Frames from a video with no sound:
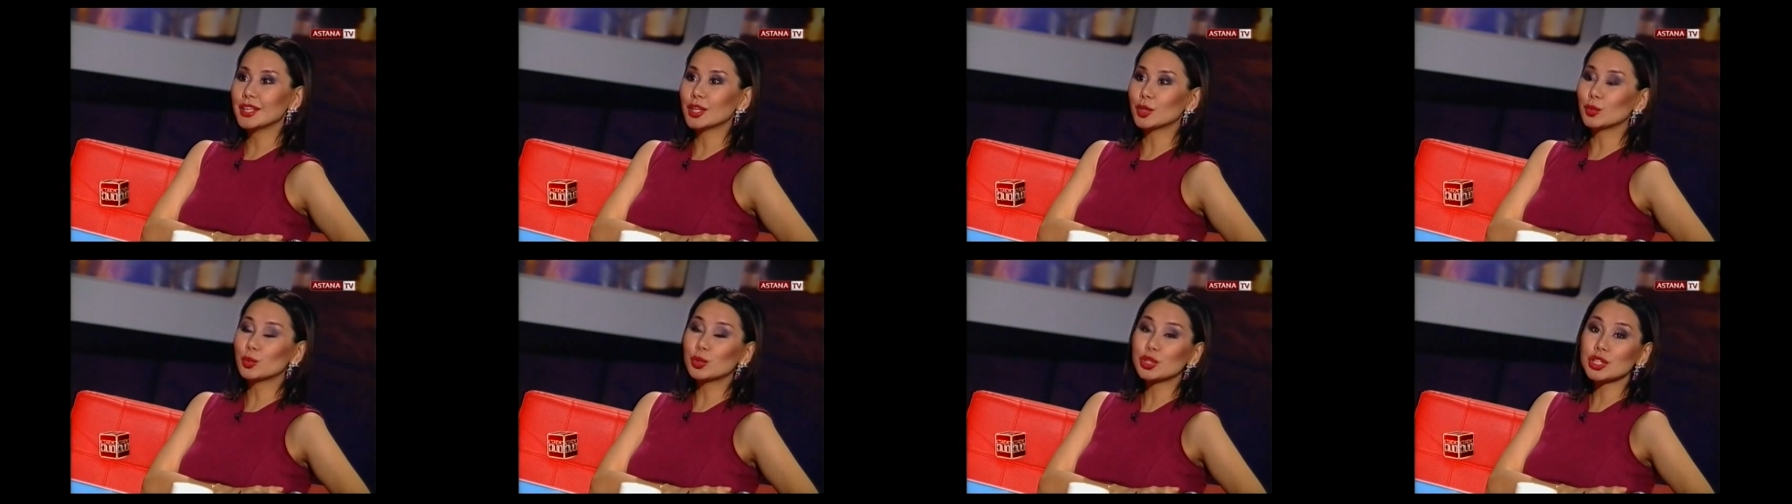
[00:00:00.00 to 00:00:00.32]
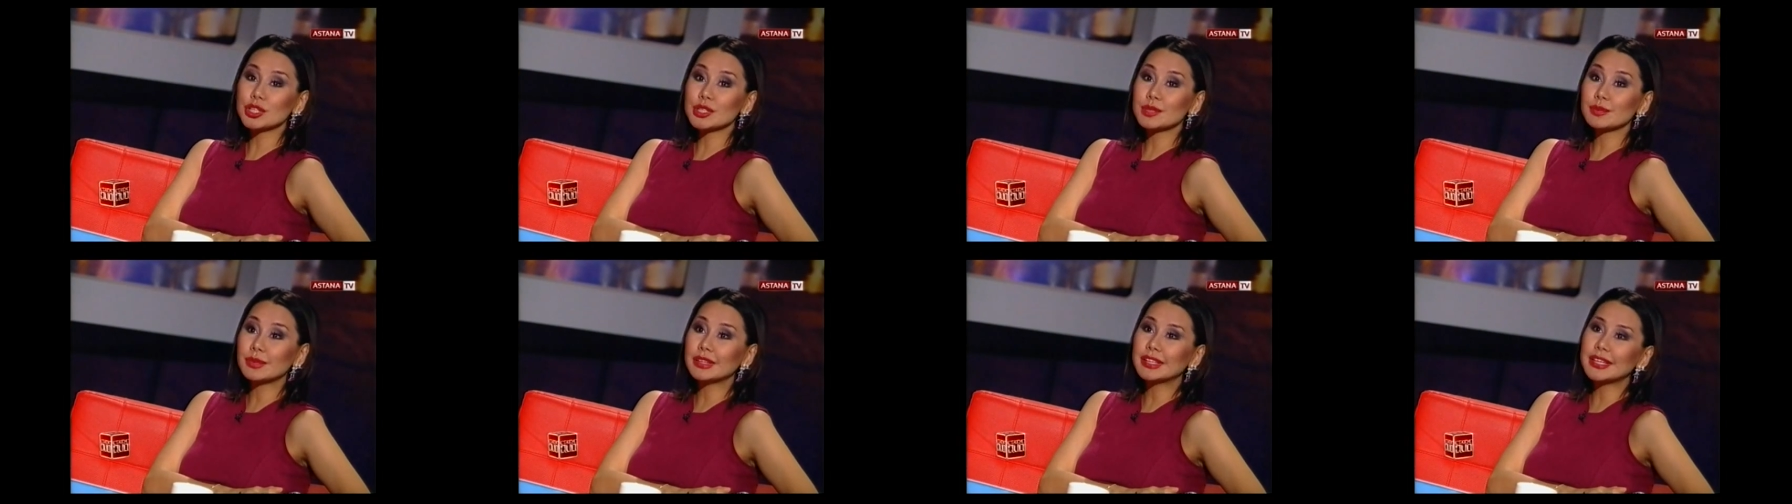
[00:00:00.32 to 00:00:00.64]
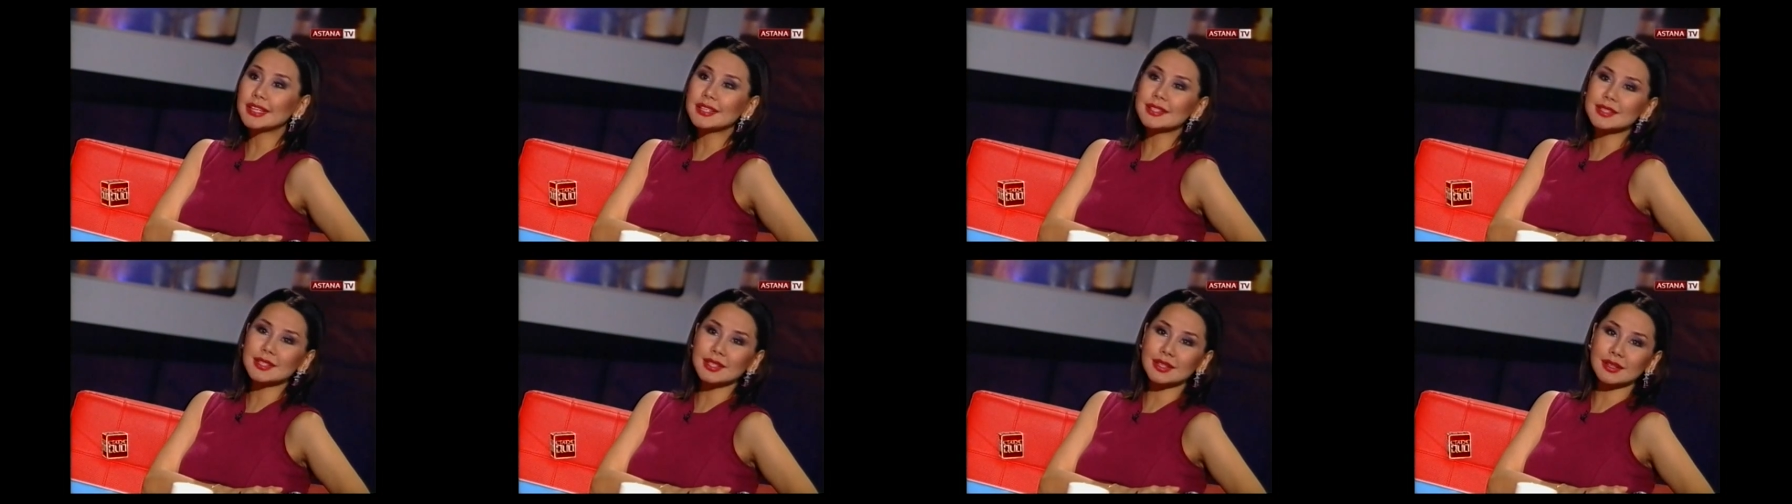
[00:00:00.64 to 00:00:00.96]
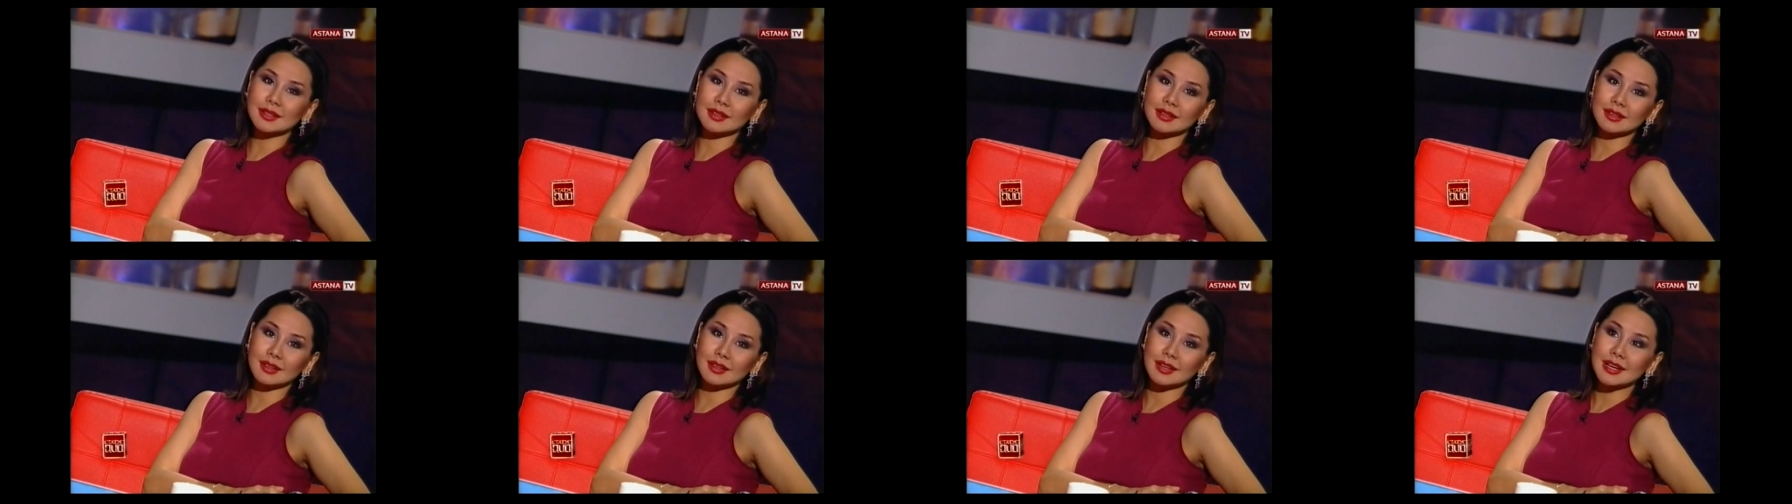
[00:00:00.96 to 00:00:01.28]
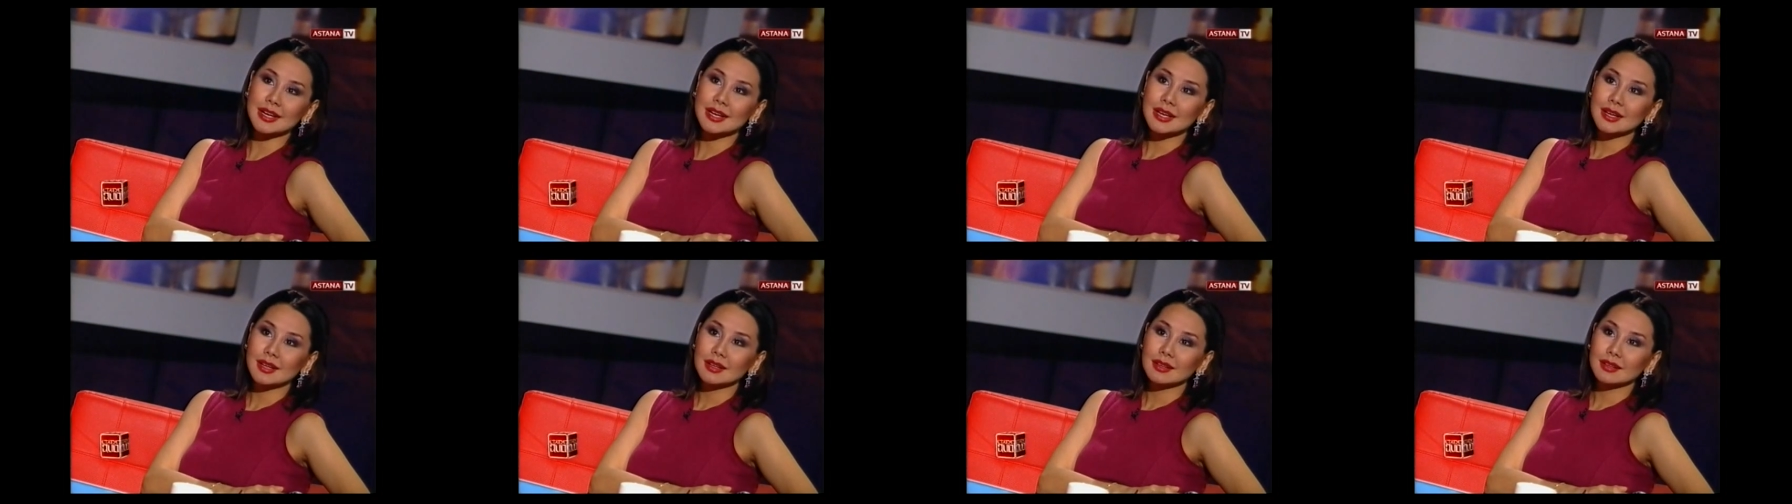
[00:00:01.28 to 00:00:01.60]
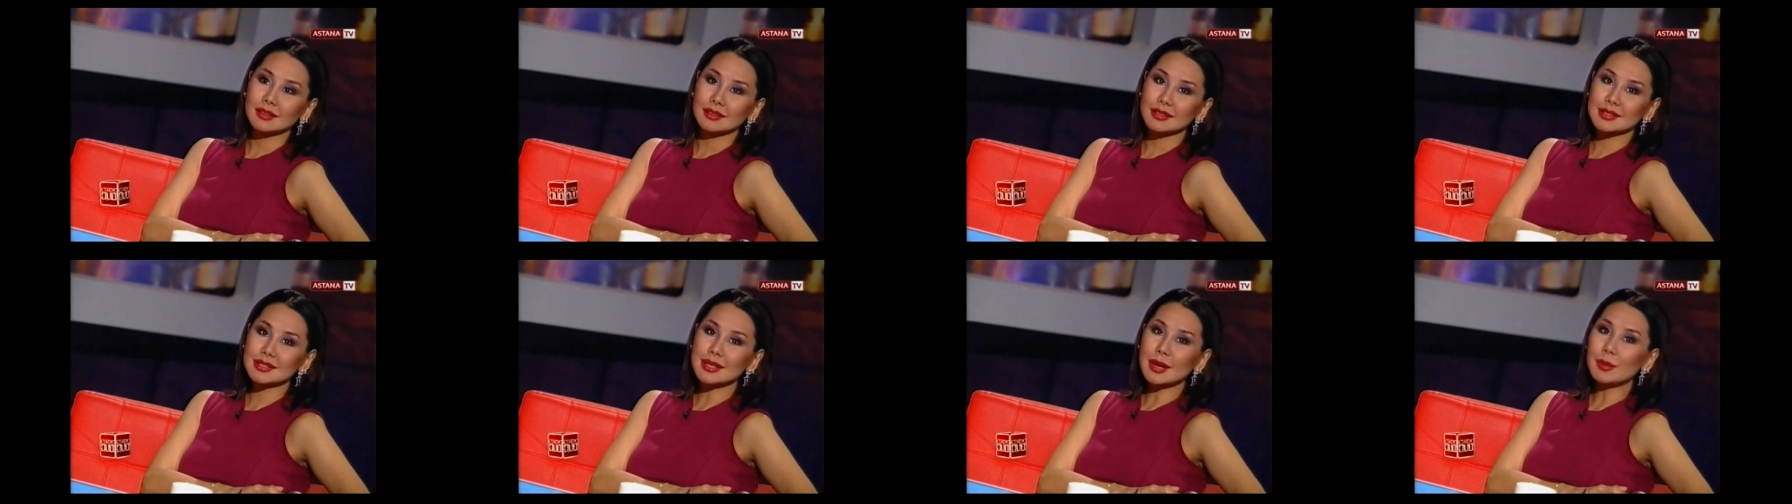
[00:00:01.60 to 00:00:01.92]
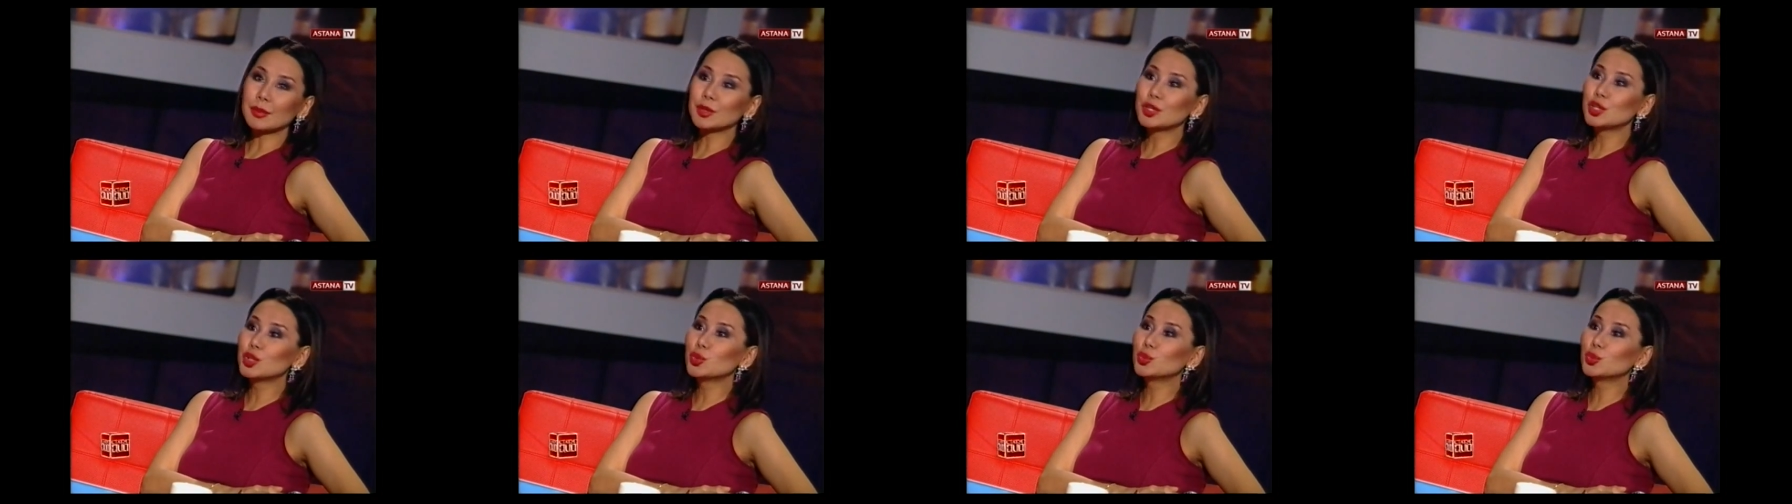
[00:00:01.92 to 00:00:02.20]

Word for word: Нет, можно смотреть э, самый